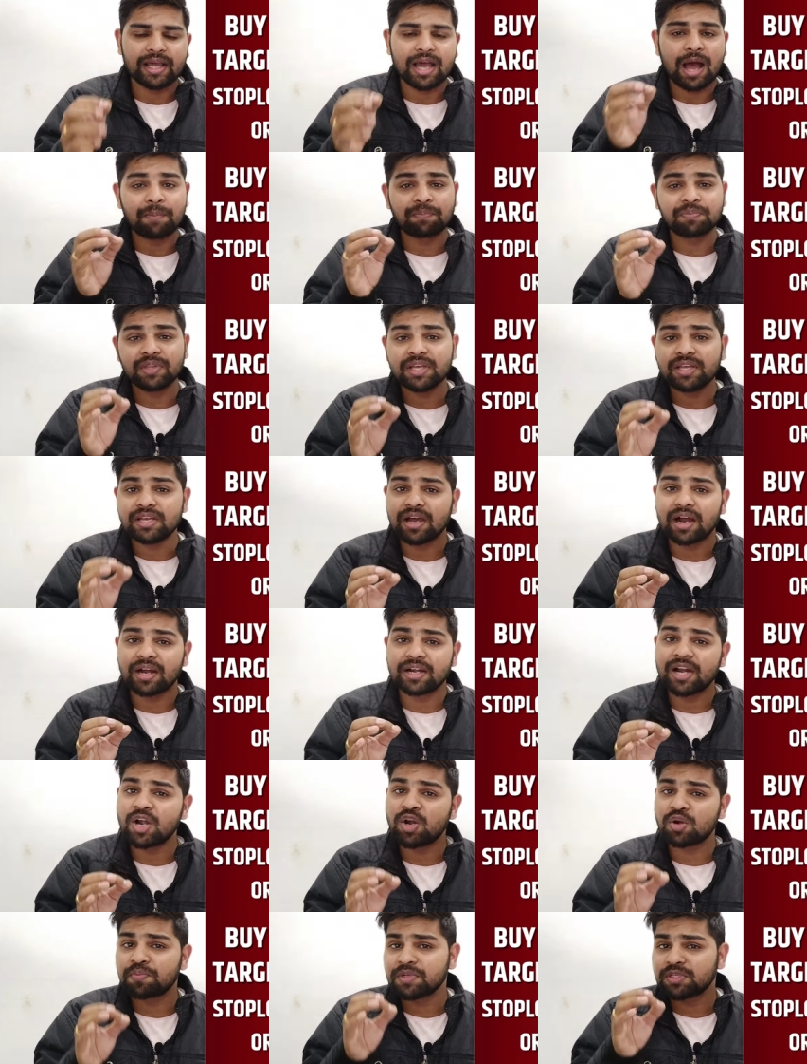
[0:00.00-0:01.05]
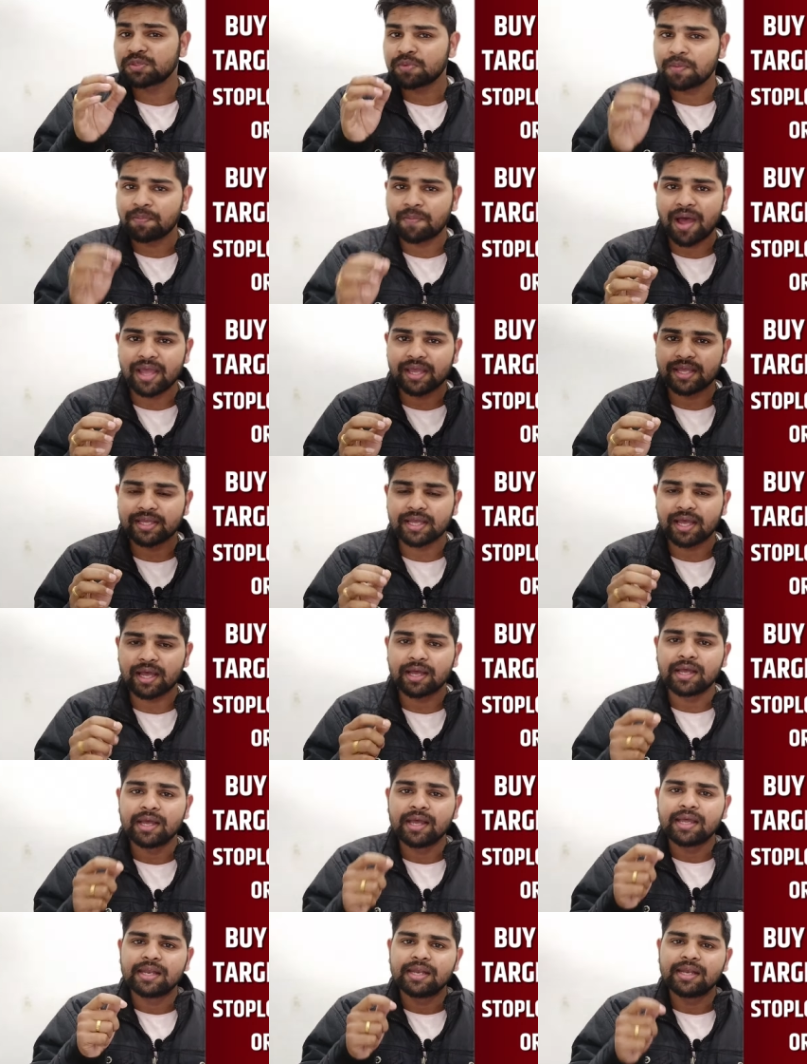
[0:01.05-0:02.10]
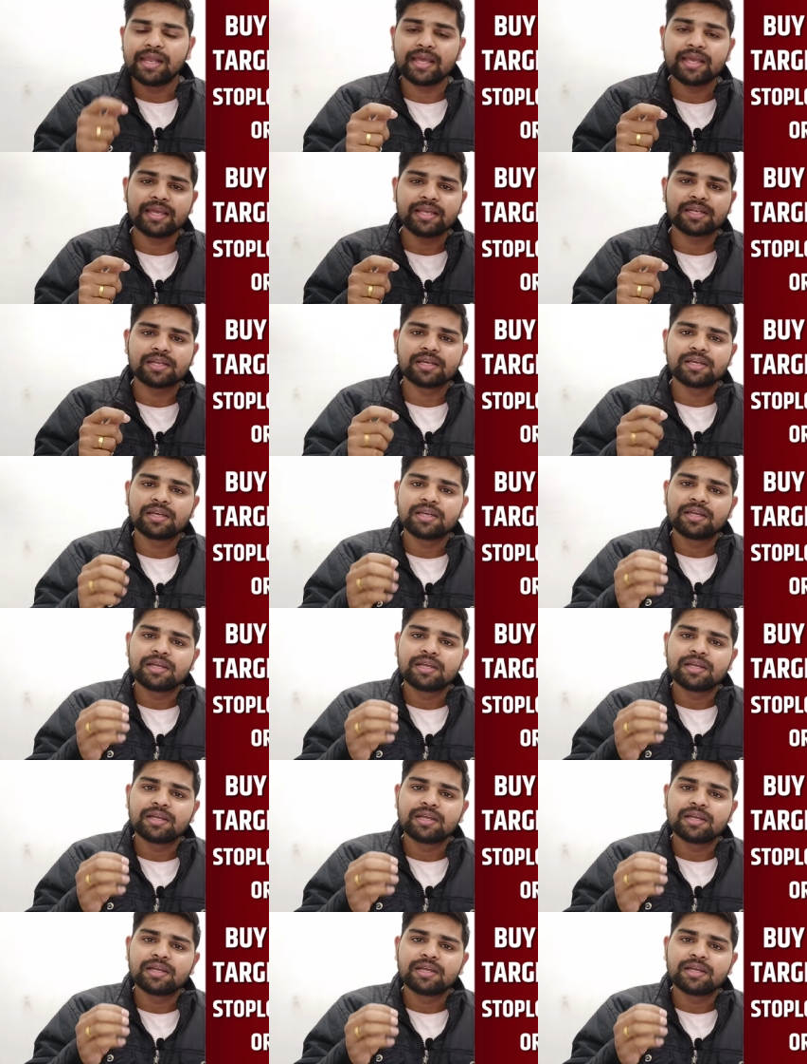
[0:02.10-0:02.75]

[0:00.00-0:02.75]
है आपने हंड्रेड रुपीज़ पे बाय किया लेकिन